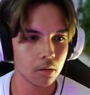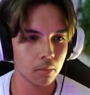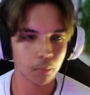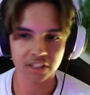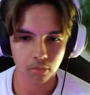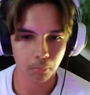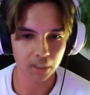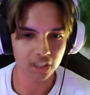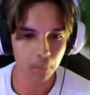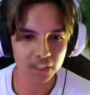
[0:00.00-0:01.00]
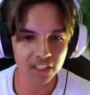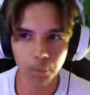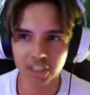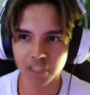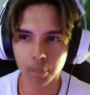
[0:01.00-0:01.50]
Pode não, pode não, pode não,
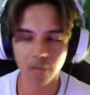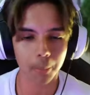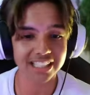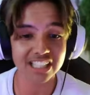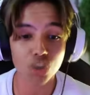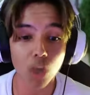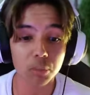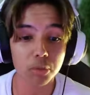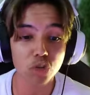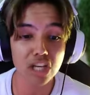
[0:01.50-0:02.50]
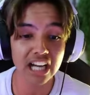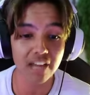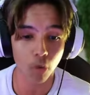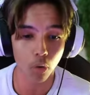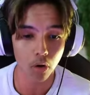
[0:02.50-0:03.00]
pode não, porque eu vou passar das quatro, porque eu sou incrível.